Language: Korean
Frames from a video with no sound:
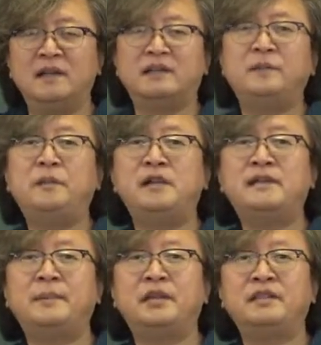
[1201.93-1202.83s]
특별
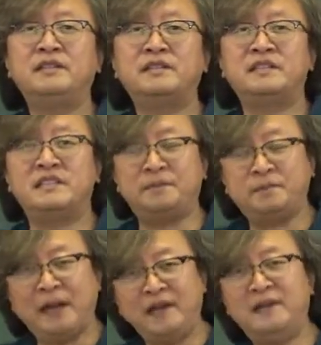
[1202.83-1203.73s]
사면은
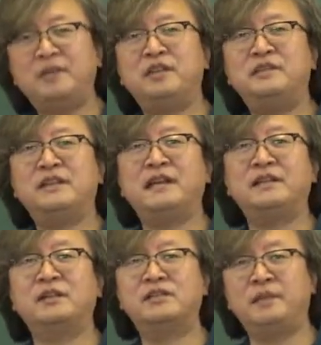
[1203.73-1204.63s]
집행을
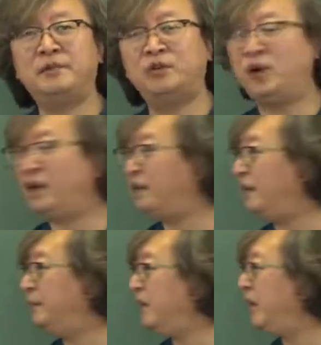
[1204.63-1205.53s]
면제하는 것에 불과하기
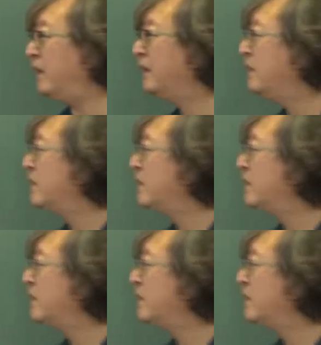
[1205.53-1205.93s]
때문에